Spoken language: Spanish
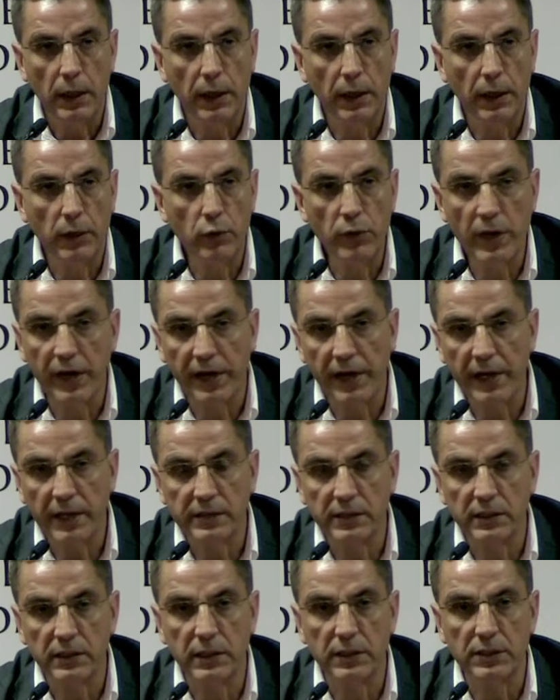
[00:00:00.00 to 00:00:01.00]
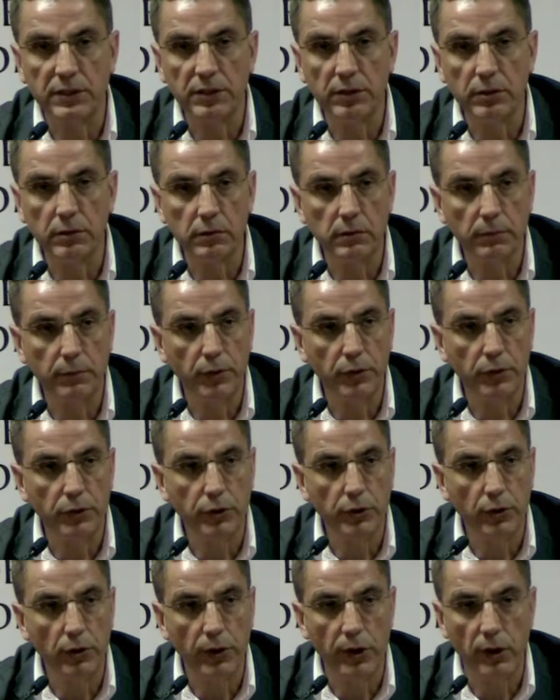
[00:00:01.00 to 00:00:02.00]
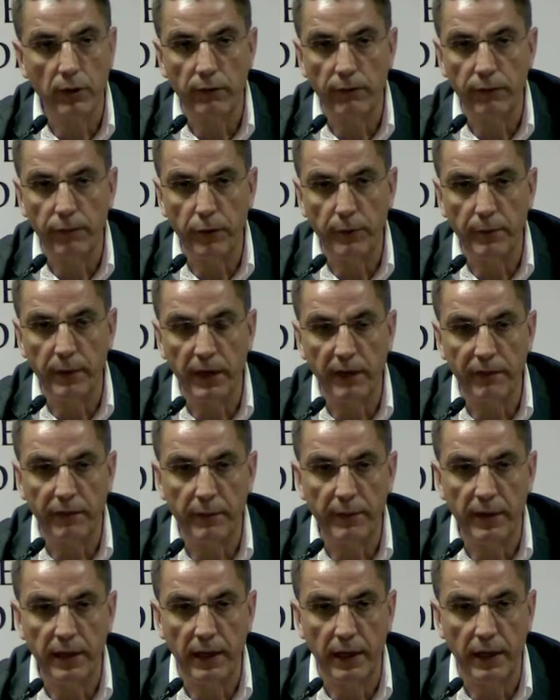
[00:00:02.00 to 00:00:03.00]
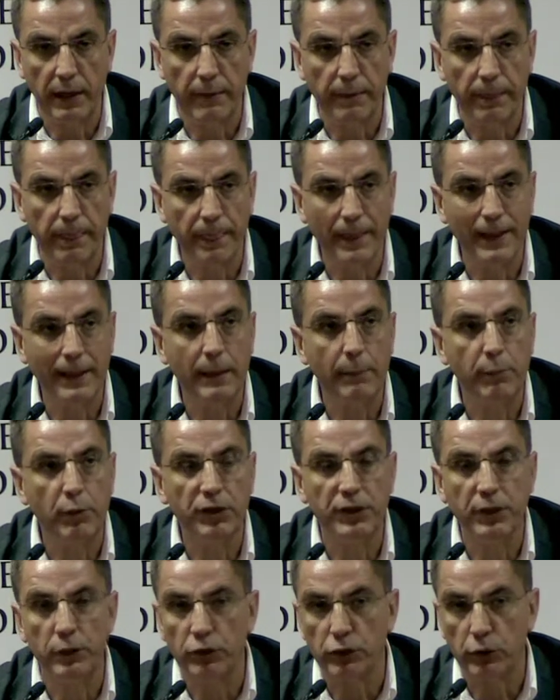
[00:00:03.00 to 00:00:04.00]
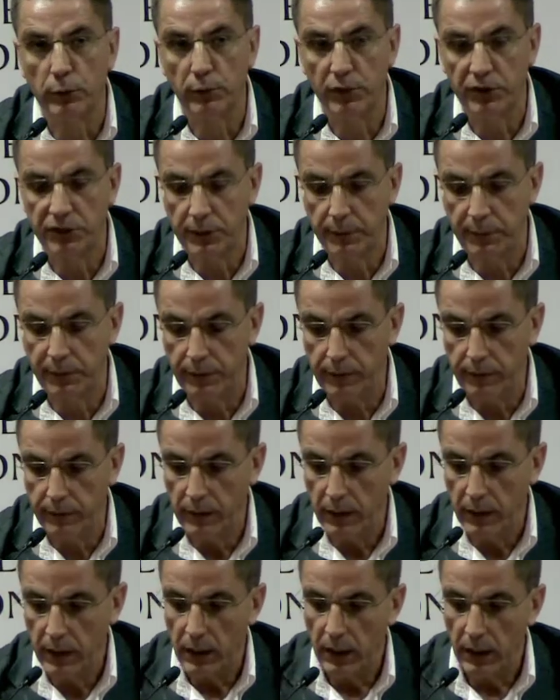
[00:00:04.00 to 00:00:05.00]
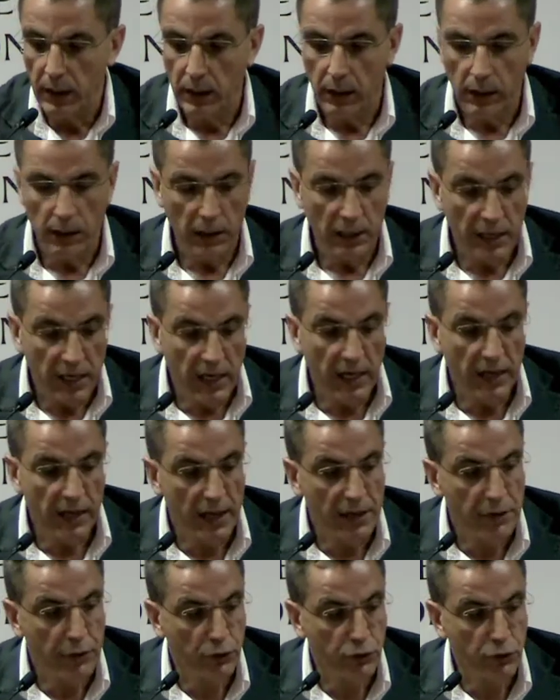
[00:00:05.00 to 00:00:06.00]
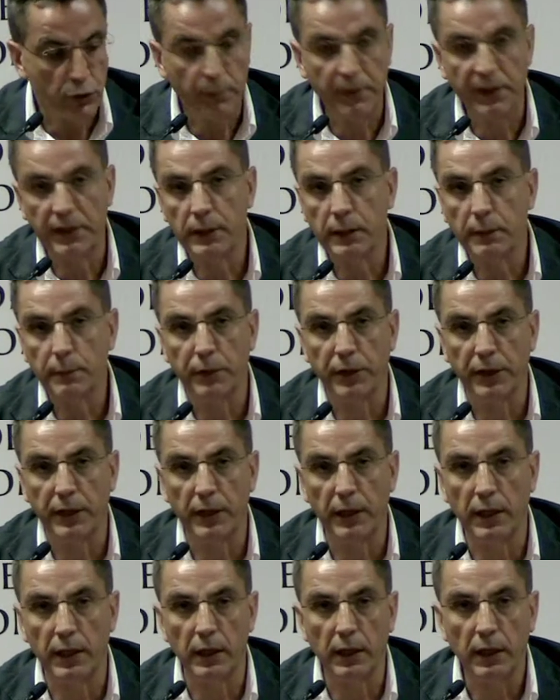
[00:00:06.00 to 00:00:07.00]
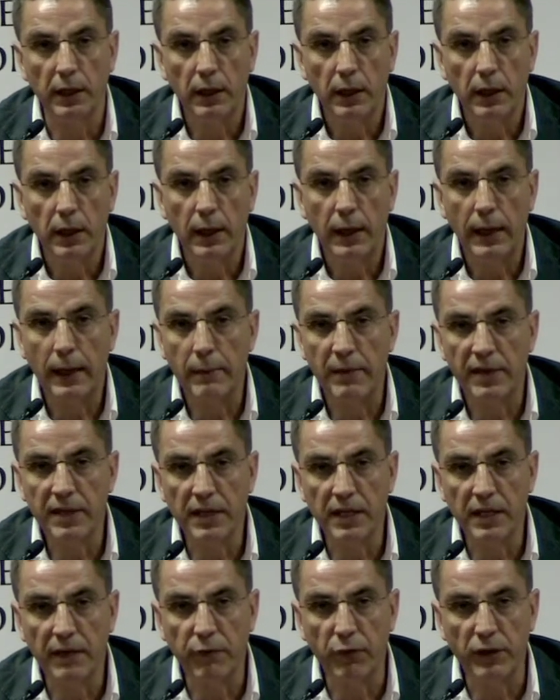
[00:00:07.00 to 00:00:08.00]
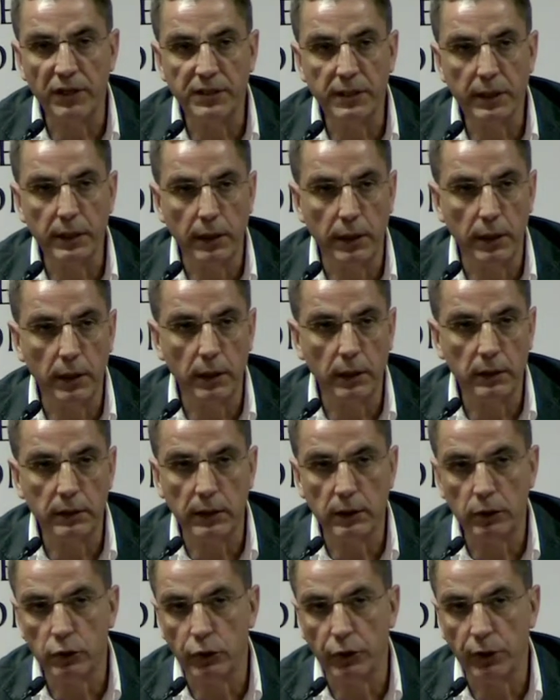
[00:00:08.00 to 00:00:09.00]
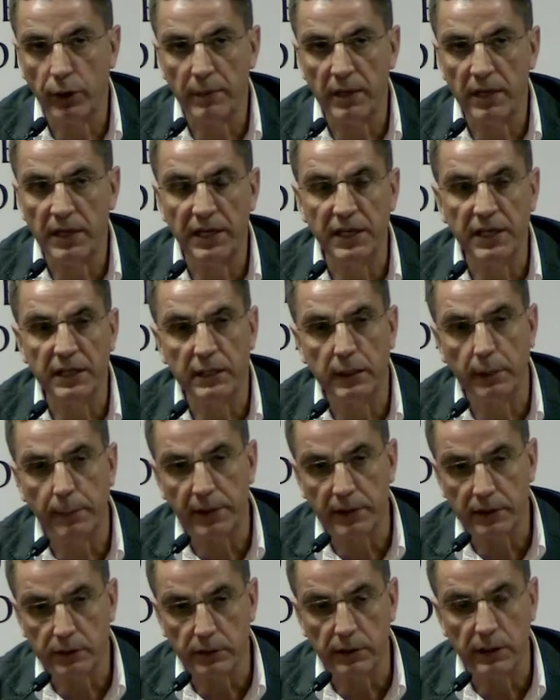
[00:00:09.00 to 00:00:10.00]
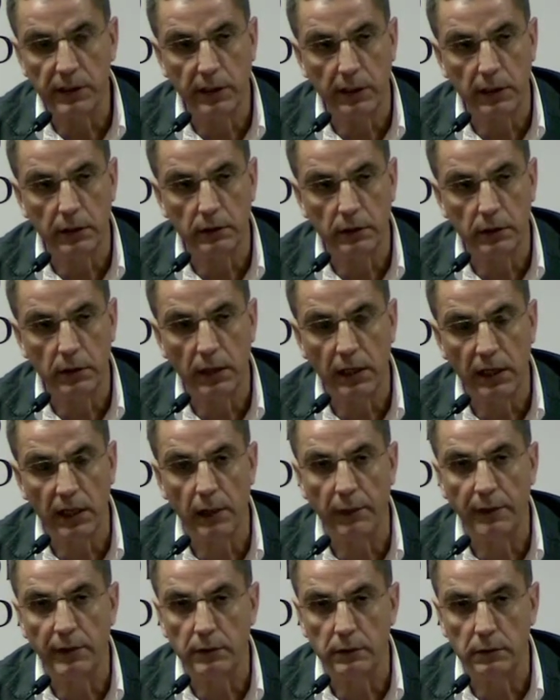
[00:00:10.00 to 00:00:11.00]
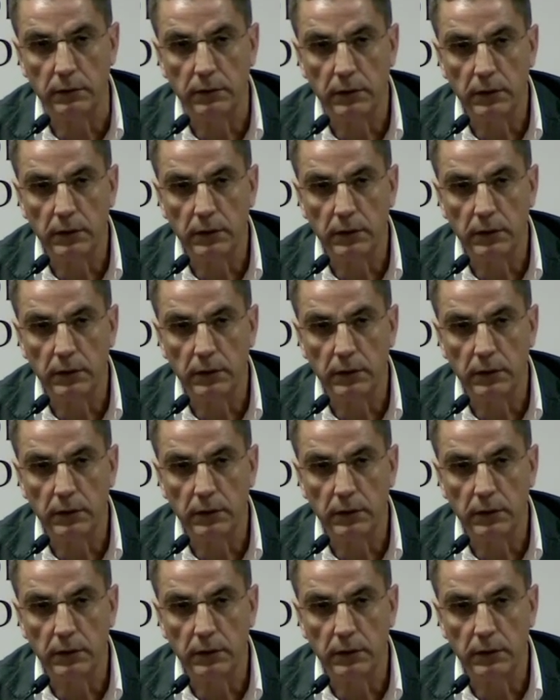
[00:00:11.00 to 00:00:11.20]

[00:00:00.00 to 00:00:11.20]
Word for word: con una gran aceptación por todos los que conforman la familia del deporte de nuestro municipio, y que cada año nos sorprende porque la media de afluencia está en torno a 1.500 personas en, cada evento.